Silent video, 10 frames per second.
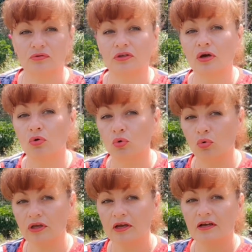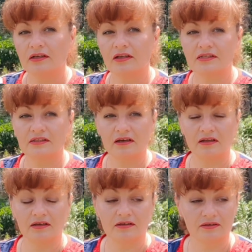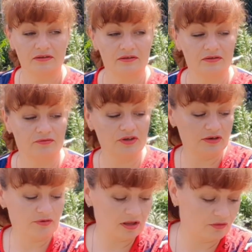я рукой достала, э, выливала